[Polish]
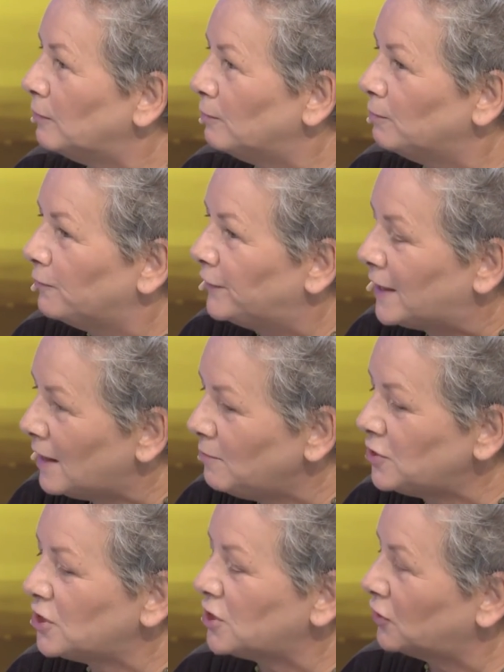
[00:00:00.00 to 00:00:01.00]
Wydaje mi
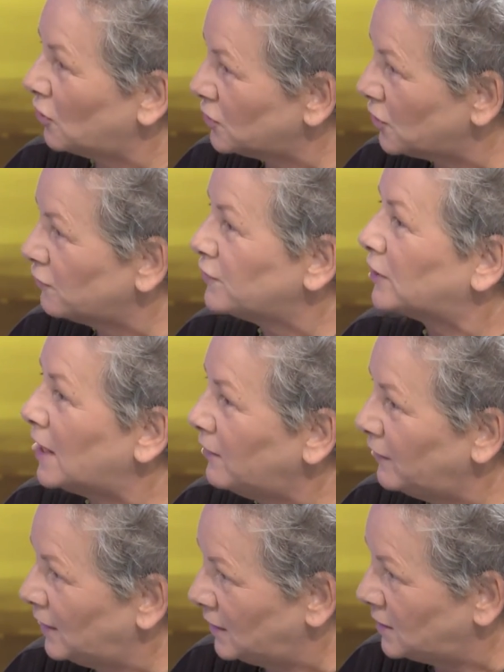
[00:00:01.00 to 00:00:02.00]
się, że to, co w tej
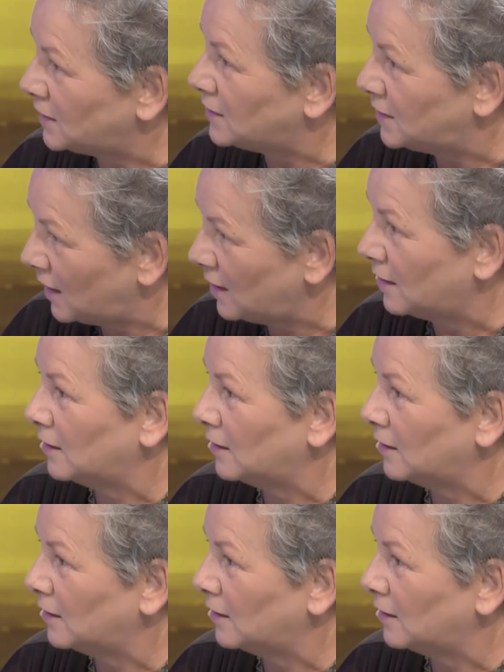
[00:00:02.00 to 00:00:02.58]
chwili się dzieje,